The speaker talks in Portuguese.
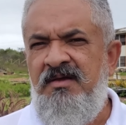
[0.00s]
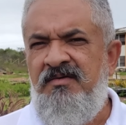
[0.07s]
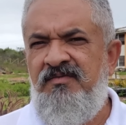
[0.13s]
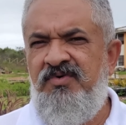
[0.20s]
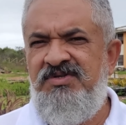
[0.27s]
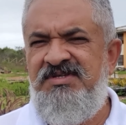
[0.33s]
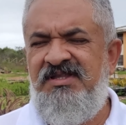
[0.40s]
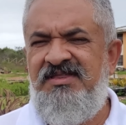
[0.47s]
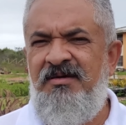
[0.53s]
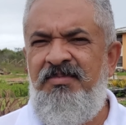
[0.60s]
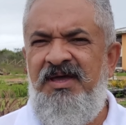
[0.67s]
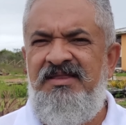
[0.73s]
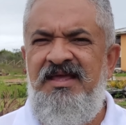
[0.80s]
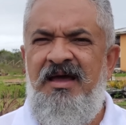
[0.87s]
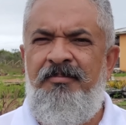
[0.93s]
você
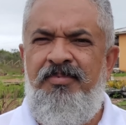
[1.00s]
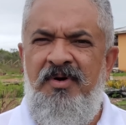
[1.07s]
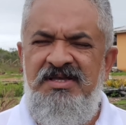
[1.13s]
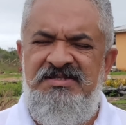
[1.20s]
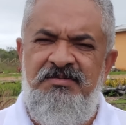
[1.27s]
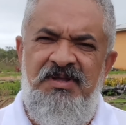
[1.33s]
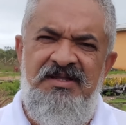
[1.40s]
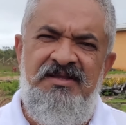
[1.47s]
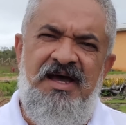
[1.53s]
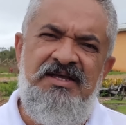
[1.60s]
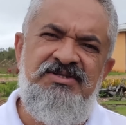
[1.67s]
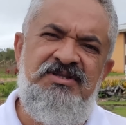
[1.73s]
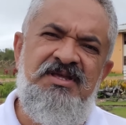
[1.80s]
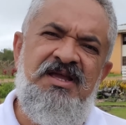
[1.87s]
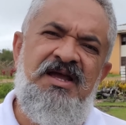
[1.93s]
também tem a
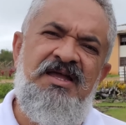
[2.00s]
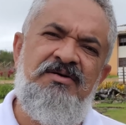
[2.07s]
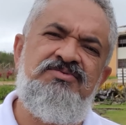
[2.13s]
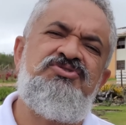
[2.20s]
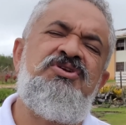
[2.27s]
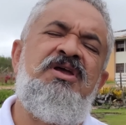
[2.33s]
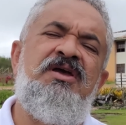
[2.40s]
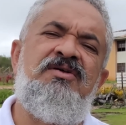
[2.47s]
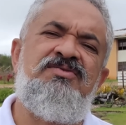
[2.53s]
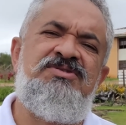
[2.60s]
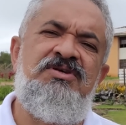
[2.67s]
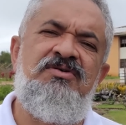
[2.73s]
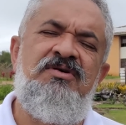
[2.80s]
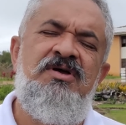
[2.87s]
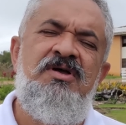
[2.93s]
possibilidade de ganhar um dinheiro
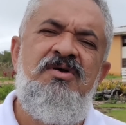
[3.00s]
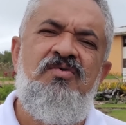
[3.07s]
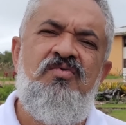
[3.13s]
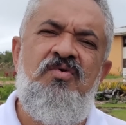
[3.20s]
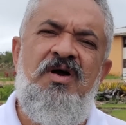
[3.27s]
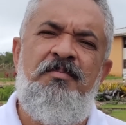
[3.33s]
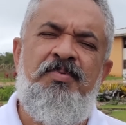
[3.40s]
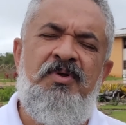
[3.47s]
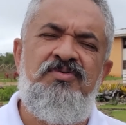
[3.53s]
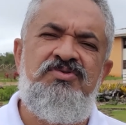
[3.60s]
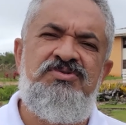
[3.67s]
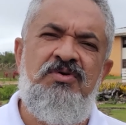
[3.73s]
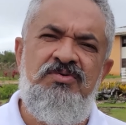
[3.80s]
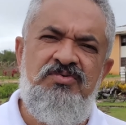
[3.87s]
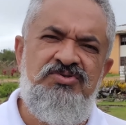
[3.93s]
seu com a
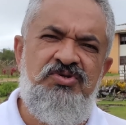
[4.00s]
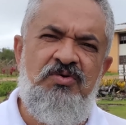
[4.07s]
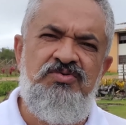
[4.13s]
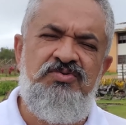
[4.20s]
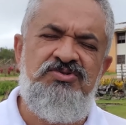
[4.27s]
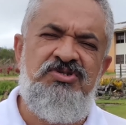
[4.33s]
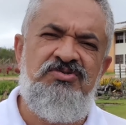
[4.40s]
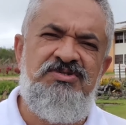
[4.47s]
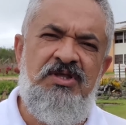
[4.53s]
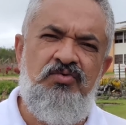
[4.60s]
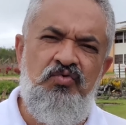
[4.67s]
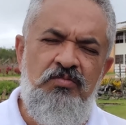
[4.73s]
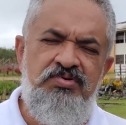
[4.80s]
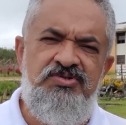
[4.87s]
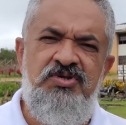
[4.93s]
produção do seu, dos seus
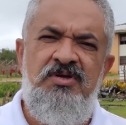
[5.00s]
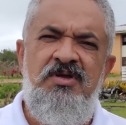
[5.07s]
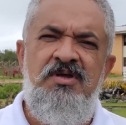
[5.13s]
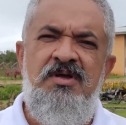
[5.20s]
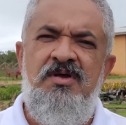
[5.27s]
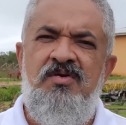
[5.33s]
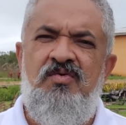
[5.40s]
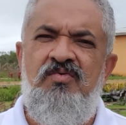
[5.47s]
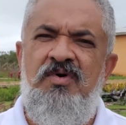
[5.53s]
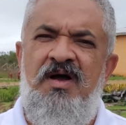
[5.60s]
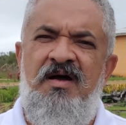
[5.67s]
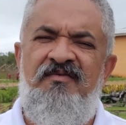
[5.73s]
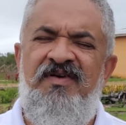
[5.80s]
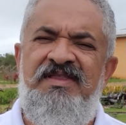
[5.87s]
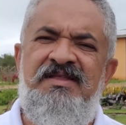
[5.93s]
adubos, com
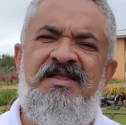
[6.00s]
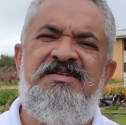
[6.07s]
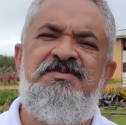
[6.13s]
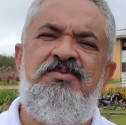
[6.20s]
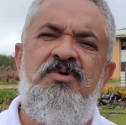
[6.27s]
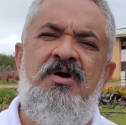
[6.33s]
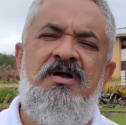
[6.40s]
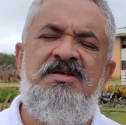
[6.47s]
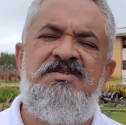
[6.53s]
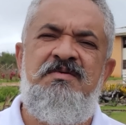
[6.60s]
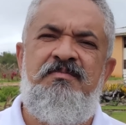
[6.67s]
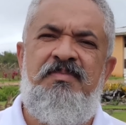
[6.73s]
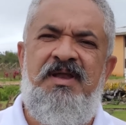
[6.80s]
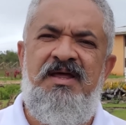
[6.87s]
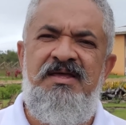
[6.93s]
a venda das
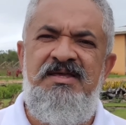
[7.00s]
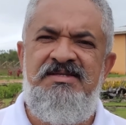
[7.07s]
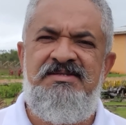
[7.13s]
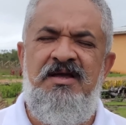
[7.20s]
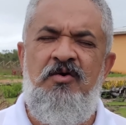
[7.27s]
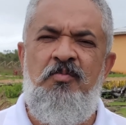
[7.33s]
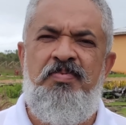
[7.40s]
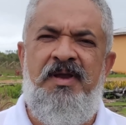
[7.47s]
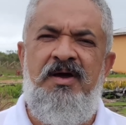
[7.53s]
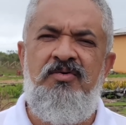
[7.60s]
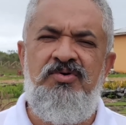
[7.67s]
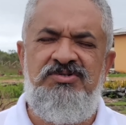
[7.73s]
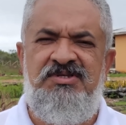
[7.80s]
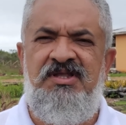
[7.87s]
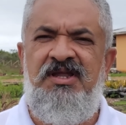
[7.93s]
minhocas para isca é ou para
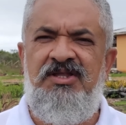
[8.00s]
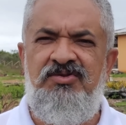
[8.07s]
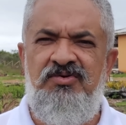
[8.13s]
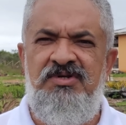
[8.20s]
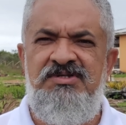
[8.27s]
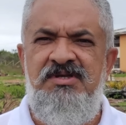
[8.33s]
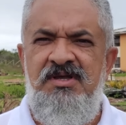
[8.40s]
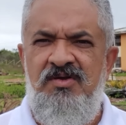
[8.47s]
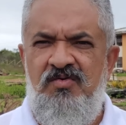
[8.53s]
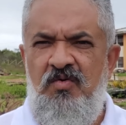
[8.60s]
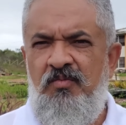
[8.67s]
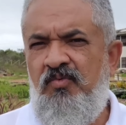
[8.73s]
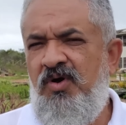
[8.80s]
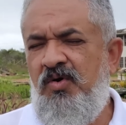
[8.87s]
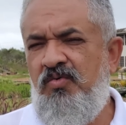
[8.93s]
outros criadores,
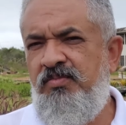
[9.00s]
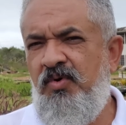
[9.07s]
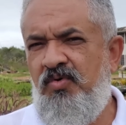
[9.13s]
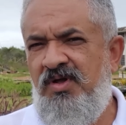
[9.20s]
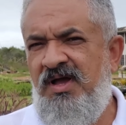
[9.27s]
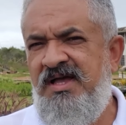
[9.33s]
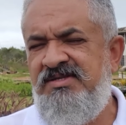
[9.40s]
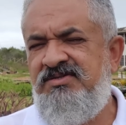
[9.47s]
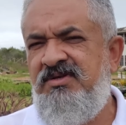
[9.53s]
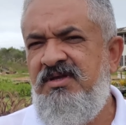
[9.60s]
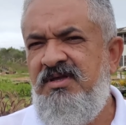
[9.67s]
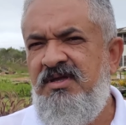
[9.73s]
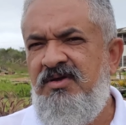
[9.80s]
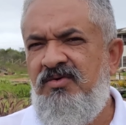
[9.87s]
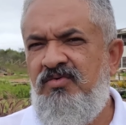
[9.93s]
como é o meu caso.
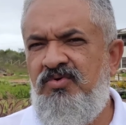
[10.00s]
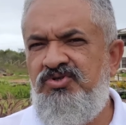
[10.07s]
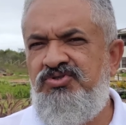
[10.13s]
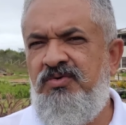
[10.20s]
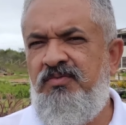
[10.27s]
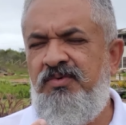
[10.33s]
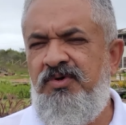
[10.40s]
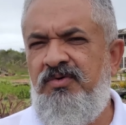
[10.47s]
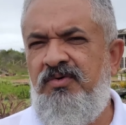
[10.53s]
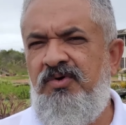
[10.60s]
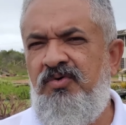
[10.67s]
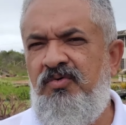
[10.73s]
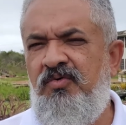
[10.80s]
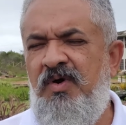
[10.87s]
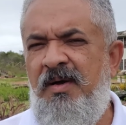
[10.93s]
Hoje eu, eu,
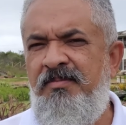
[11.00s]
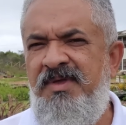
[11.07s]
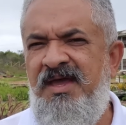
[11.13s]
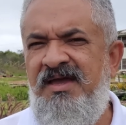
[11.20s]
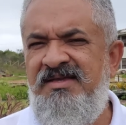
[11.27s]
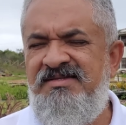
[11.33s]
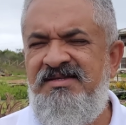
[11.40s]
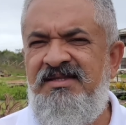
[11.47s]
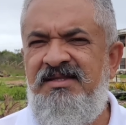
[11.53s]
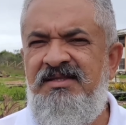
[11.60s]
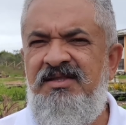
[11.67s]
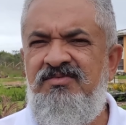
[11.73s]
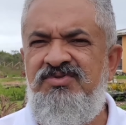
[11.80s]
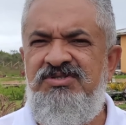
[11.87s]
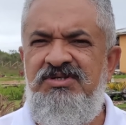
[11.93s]
eu a minha receita
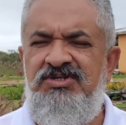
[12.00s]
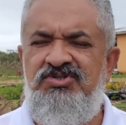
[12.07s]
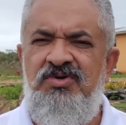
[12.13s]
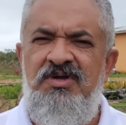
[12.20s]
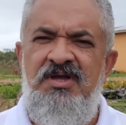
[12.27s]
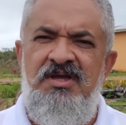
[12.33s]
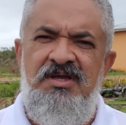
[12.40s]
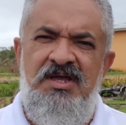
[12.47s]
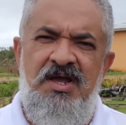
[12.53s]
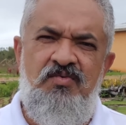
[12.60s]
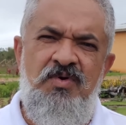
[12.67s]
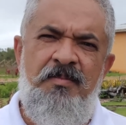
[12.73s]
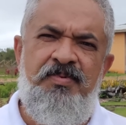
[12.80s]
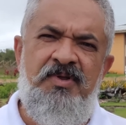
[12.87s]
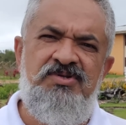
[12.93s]
dentro do sítio é
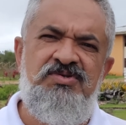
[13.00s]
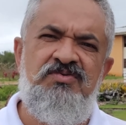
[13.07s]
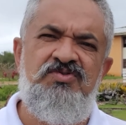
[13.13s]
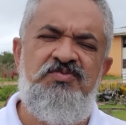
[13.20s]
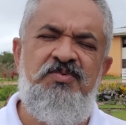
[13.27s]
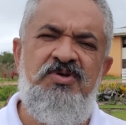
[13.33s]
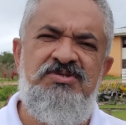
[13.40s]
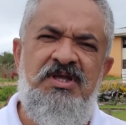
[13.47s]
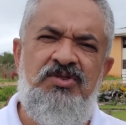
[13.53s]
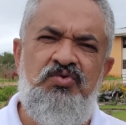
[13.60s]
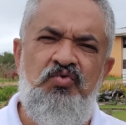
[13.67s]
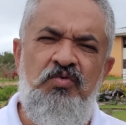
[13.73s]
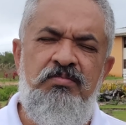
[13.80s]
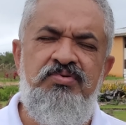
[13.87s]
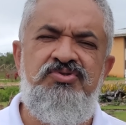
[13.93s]
com a produção dos meus
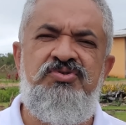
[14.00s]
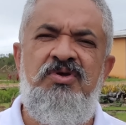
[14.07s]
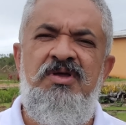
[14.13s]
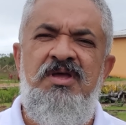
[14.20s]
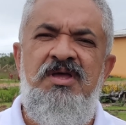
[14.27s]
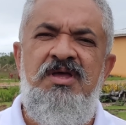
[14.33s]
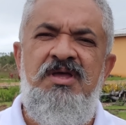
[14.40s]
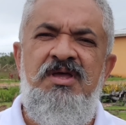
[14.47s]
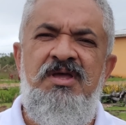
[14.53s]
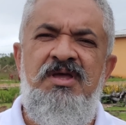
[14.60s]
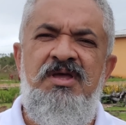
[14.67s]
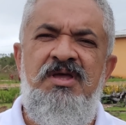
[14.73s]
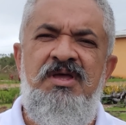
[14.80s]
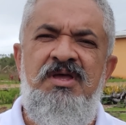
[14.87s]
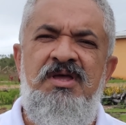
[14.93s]
adubos
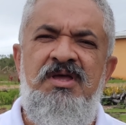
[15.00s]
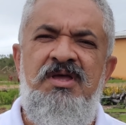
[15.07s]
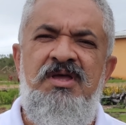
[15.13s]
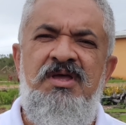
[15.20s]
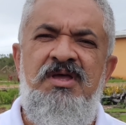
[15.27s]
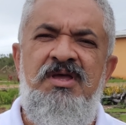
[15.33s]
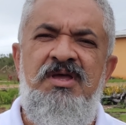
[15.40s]
e venda das minhas